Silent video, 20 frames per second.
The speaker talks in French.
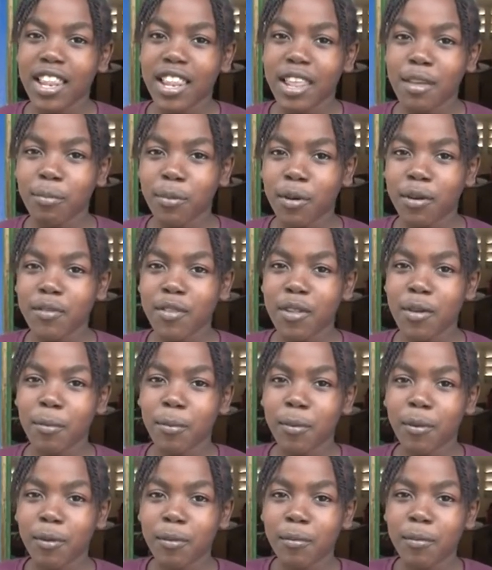l'épreuve de
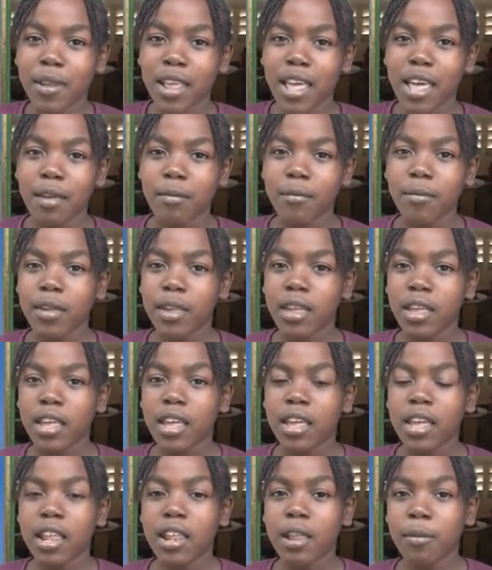problèmes,
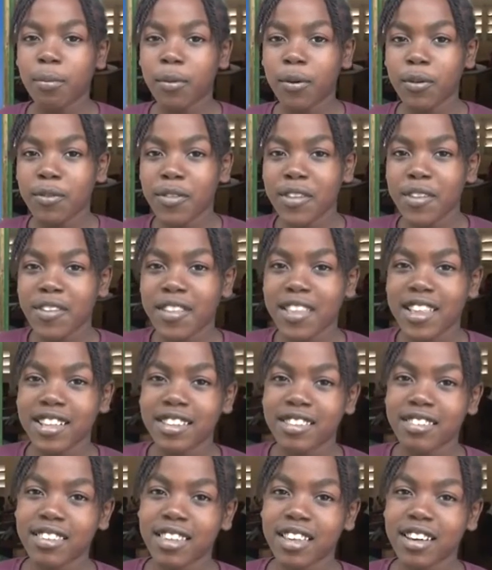et l'épreuve de
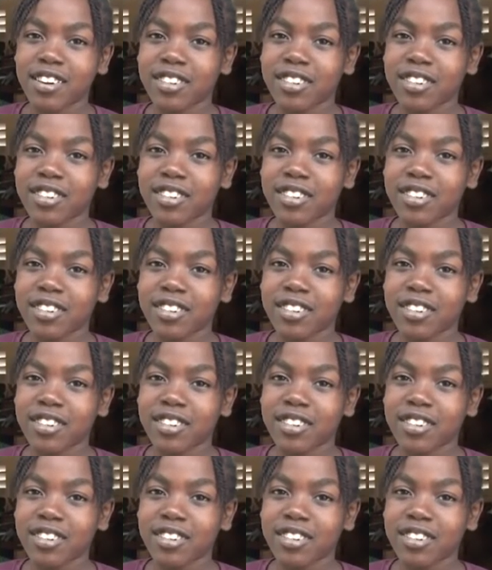dessin.